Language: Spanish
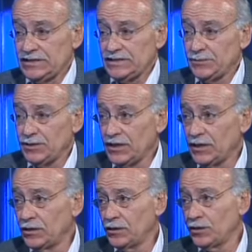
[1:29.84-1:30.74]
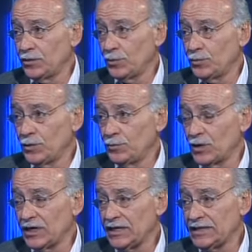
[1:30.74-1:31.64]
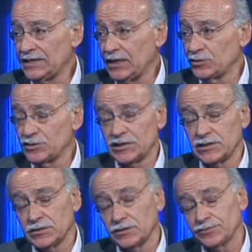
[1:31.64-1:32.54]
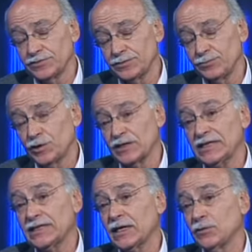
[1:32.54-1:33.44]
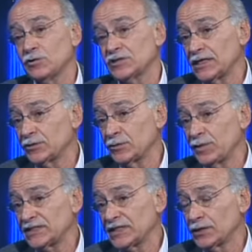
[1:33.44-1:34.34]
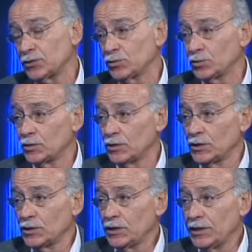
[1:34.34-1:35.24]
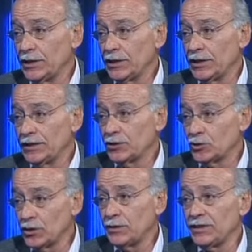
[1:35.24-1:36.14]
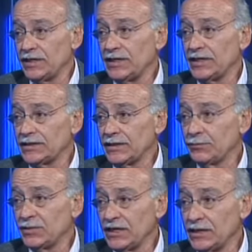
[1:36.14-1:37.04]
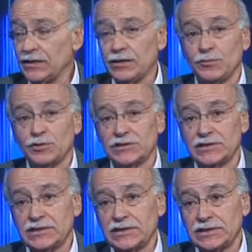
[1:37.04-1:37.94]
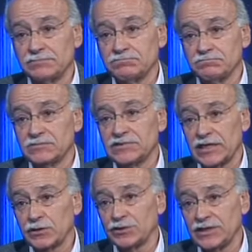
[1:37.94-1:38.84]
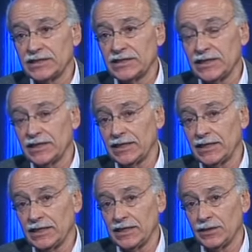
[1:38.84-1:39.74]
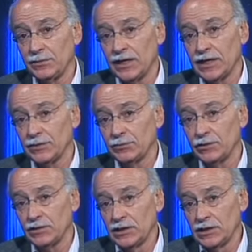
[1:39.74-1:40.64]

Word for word: si bien no pudimos reeditar los éxitos importantes que hubo en Salto y Paysandú, eh, de todas maneras también debemos eh, ser contestes que el básquetbol